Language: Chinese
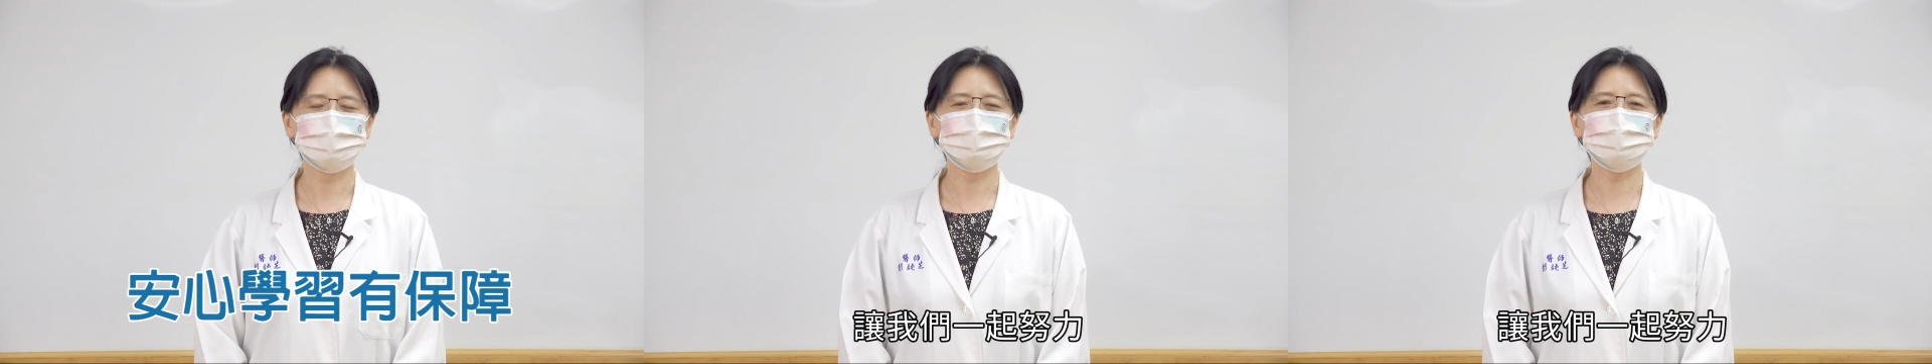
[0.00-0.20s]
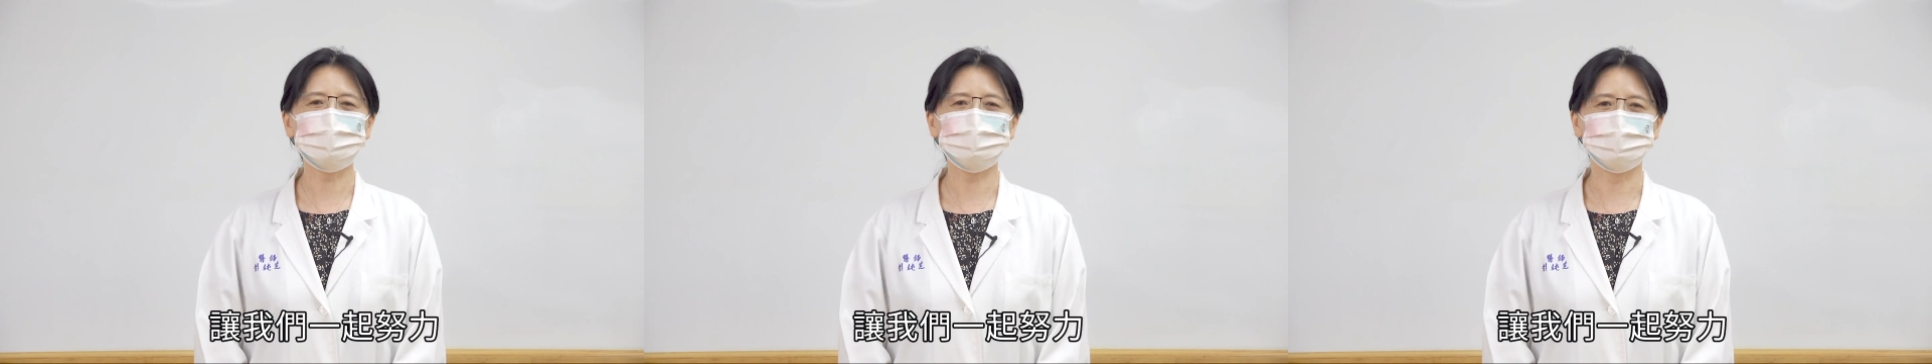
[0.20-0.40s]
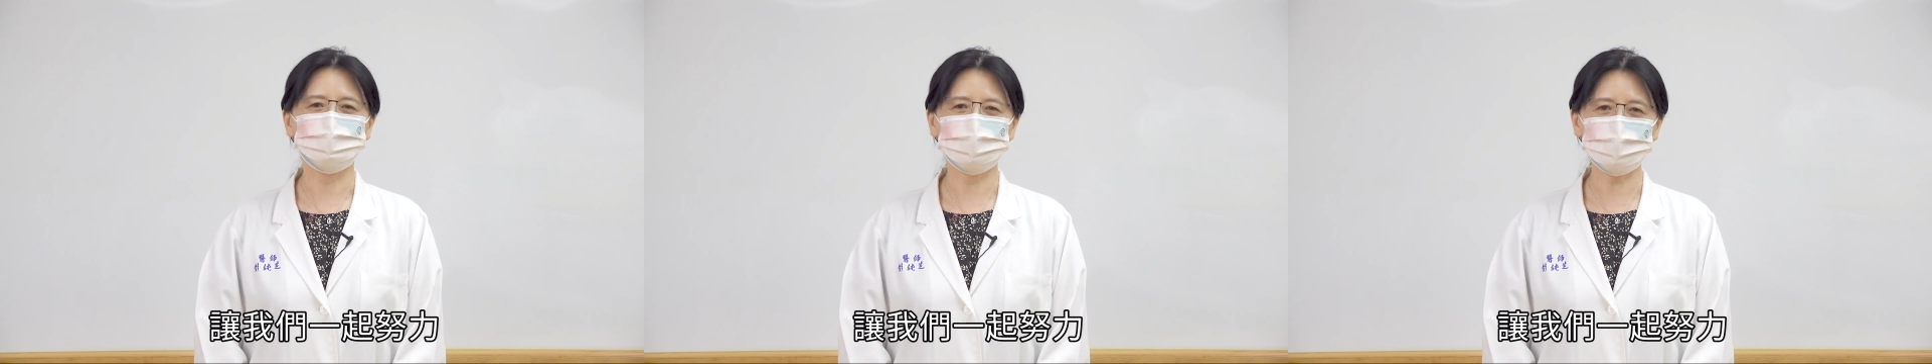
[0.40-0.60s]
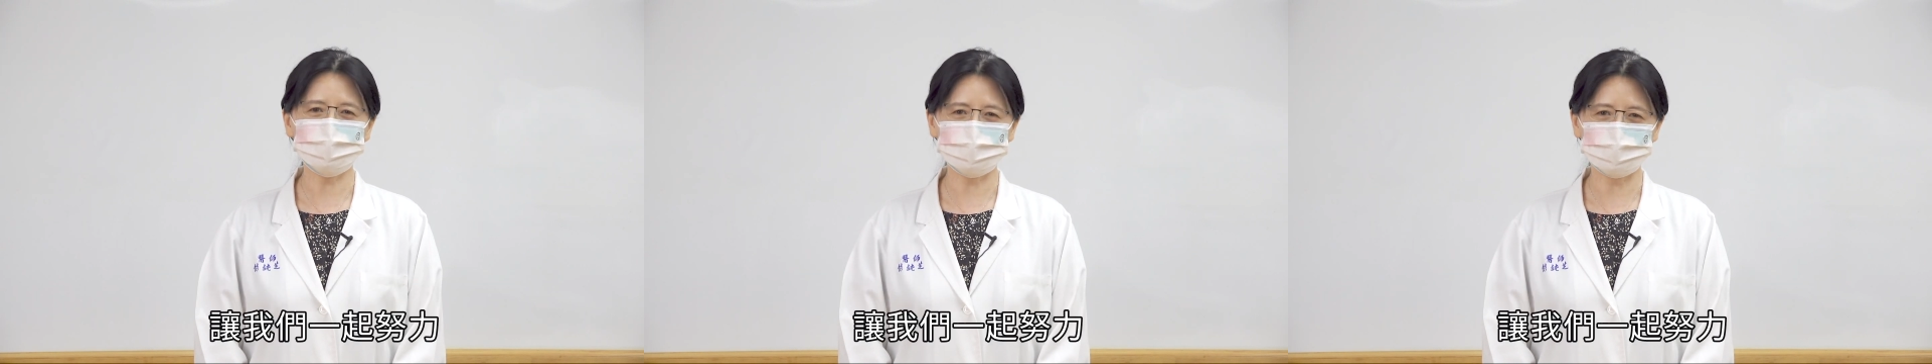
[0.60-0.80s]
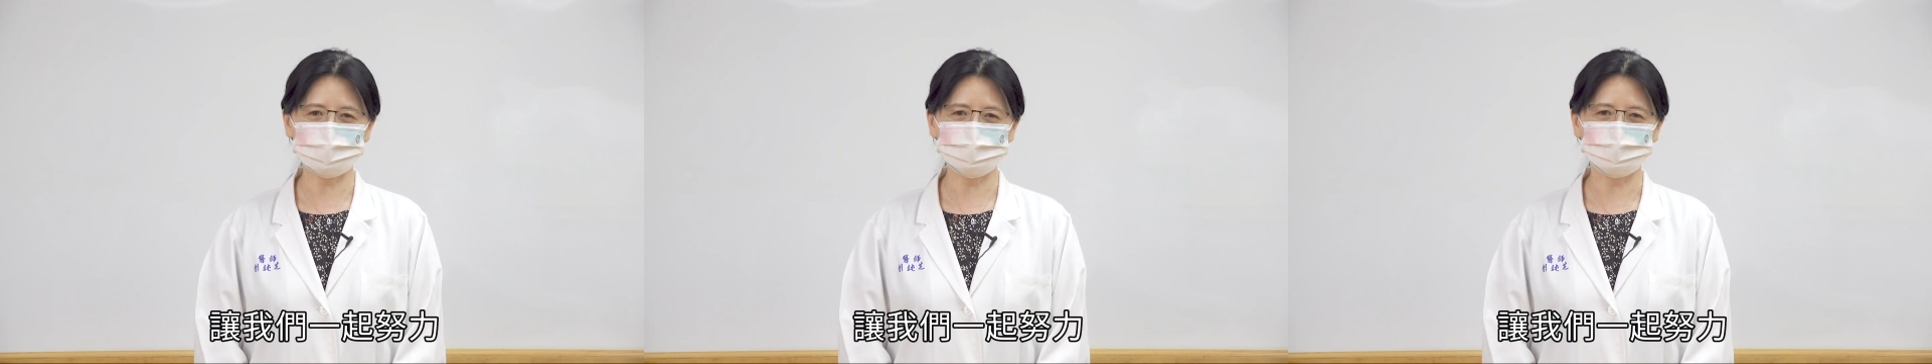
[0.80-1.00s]
让我们一
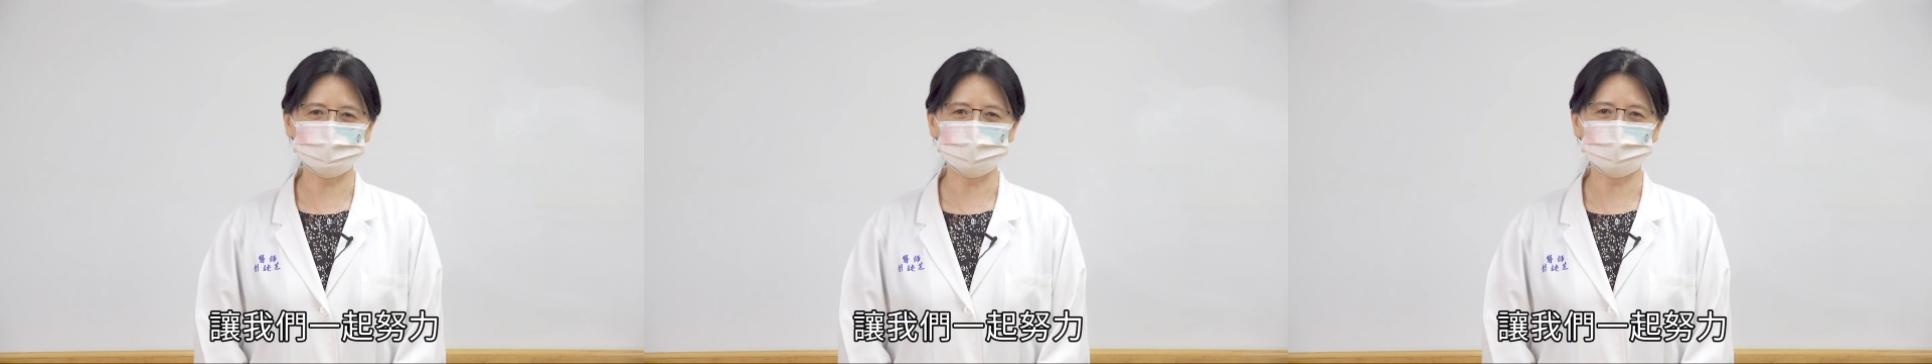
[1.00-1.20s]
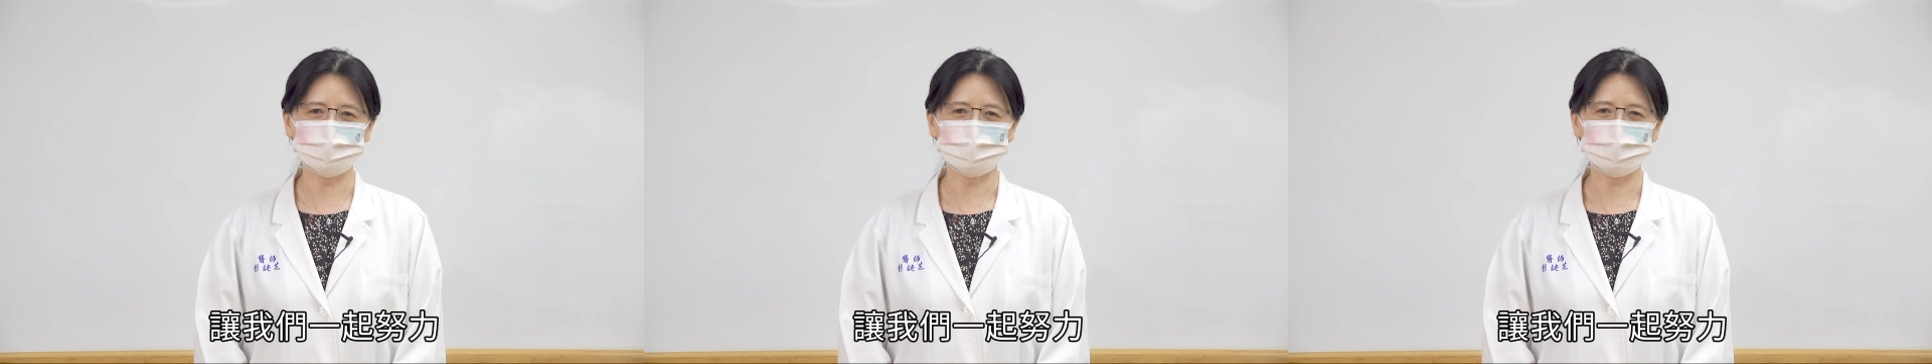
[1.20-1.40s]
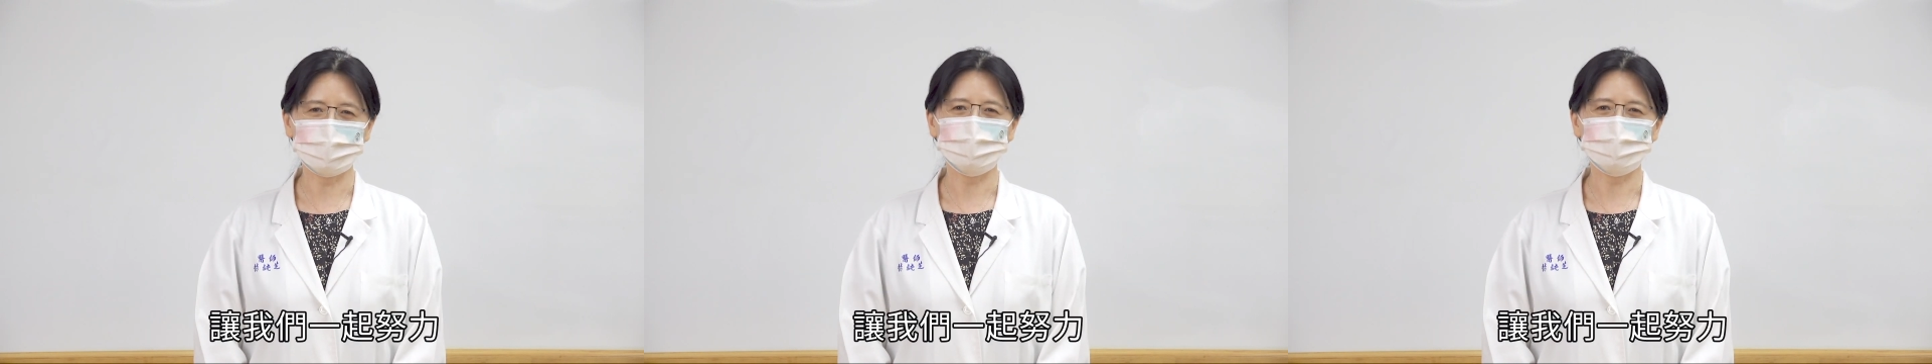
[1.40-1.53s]
起努力。